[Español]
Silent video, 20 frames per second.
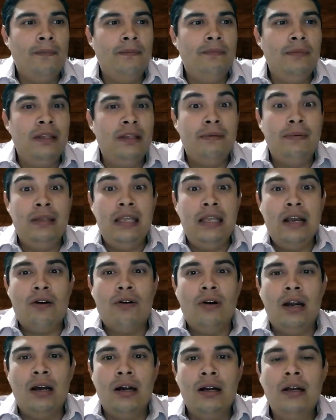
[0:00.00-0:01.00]

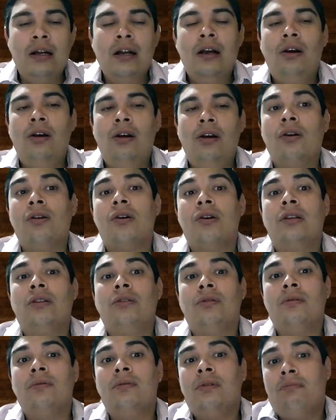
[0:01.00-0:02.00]
vitivinícola, logró
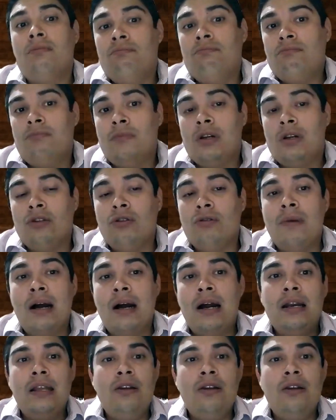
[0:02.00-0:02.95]
retomar